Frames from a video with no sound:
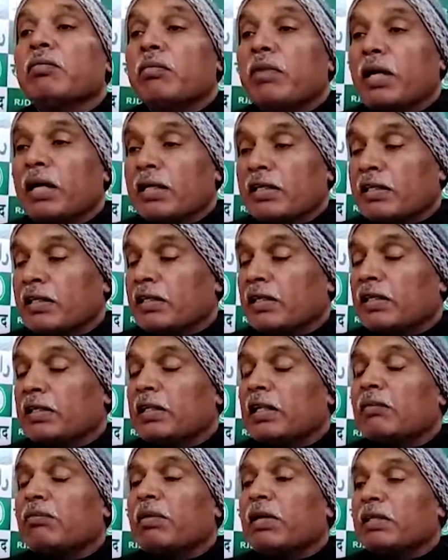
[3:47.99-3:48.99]
भारतीय
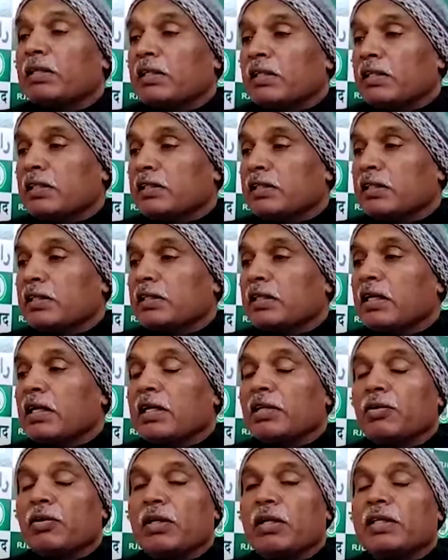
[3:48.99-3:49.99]
जनता पार्टी की सत्ता
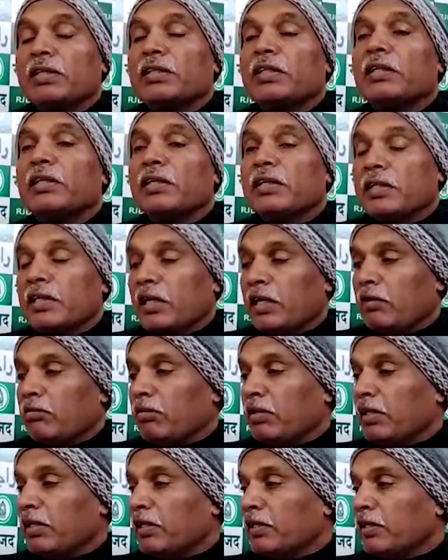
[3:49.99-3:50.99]
जो है उसे कायम
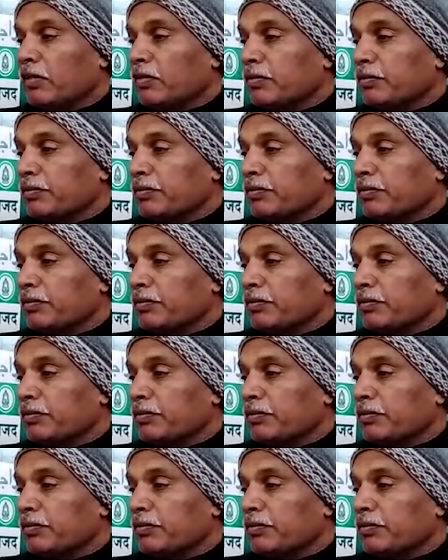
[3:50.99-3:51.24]
रहेगी